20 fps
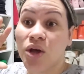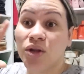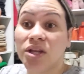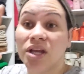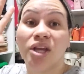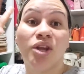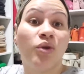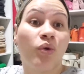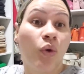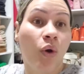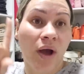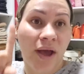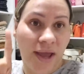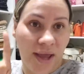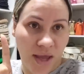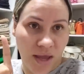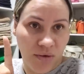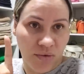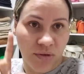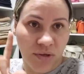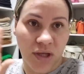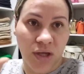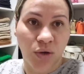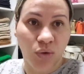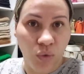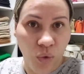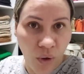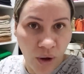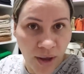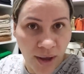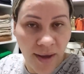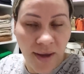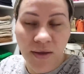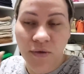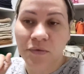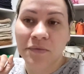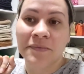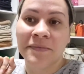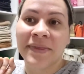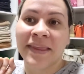Eu tenho que ir no correio, eu tenho que ir no
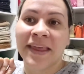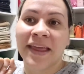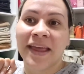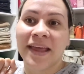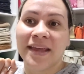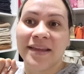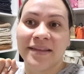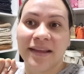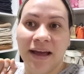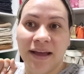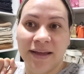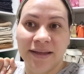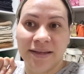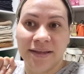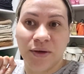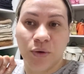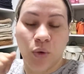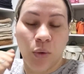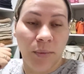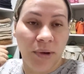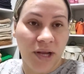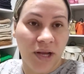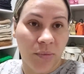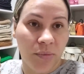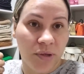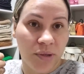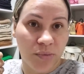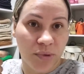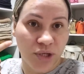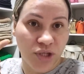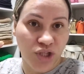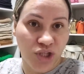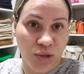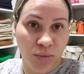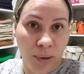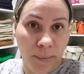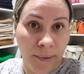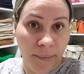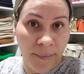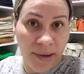correio, Daí eu combinei com a minha irmã de ir
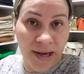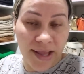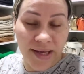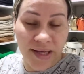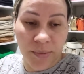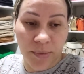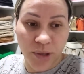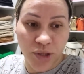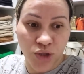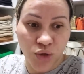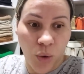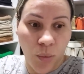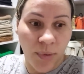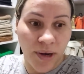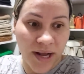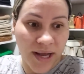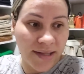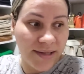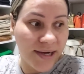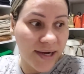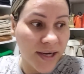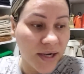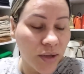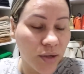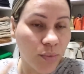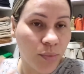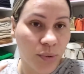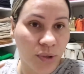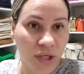numa papelaria pra gente comprar caderno,